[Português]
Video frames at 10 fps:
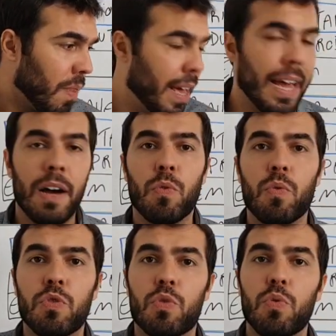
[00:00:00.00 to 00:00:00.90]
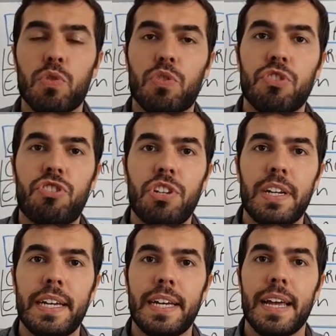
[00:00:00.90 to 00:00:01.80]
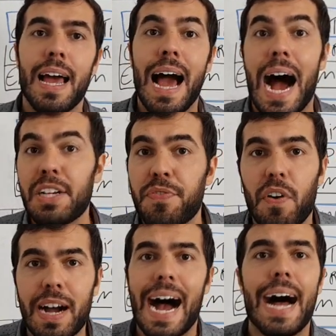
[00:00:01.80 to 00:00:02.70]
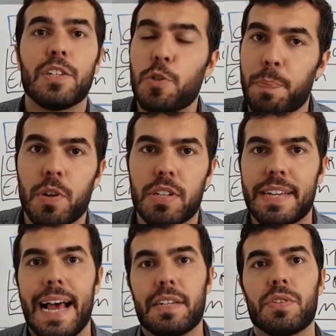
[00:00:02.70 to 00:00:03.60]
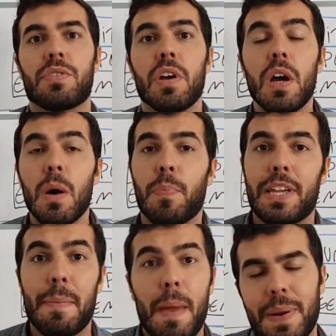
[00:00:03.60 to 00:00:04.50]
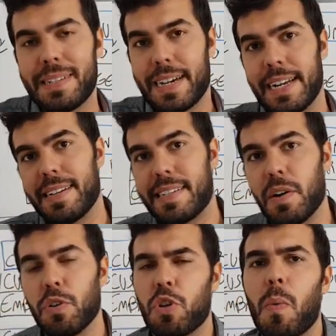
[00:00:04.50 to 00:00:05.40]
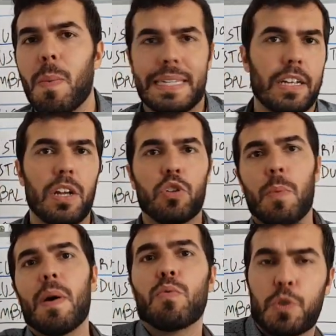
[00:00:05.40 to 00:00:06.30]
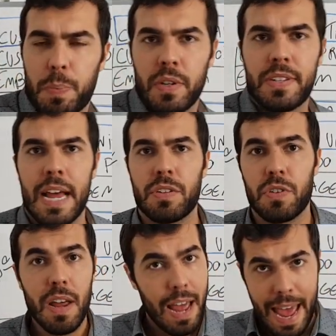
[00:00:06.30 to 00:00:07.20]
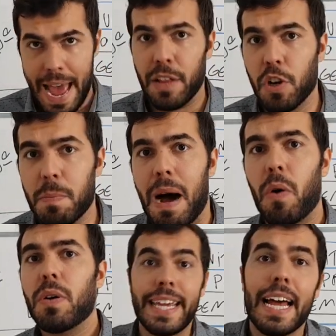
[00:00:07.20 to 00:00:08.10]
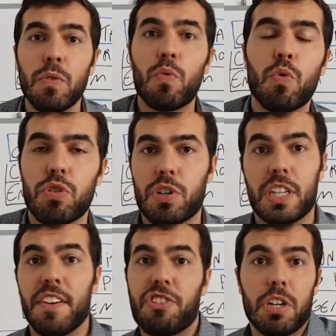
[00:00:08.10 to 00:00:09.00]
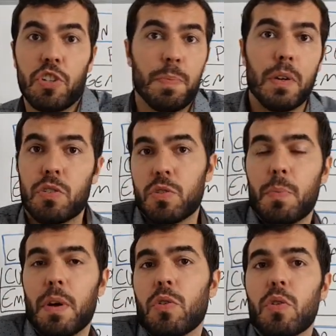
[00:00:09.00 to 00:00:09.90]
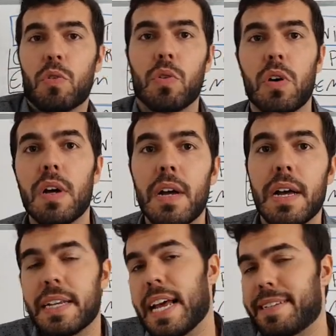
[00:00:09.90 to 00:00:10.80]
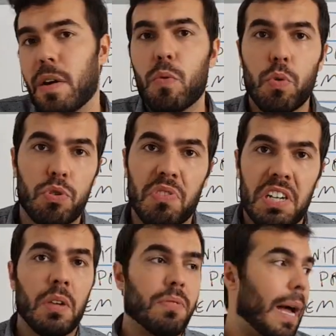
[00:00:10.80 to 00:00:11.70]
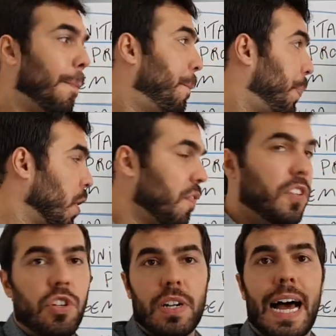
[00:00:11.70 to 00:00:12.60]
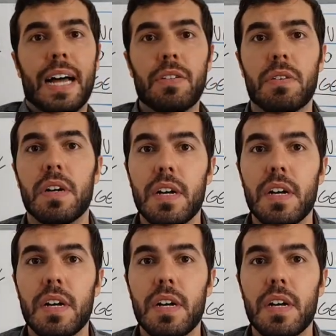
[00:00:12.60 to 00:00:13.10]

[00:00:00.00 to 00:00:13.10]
é, os custos de advogados, processos, porque minha empresa cresceu, eu, tô, comecei, eu tomei alguns processos. É normal. E era um custo que eu estava tirando dos meus, do meu lucro. Né? Se é um custo que não está provisionado,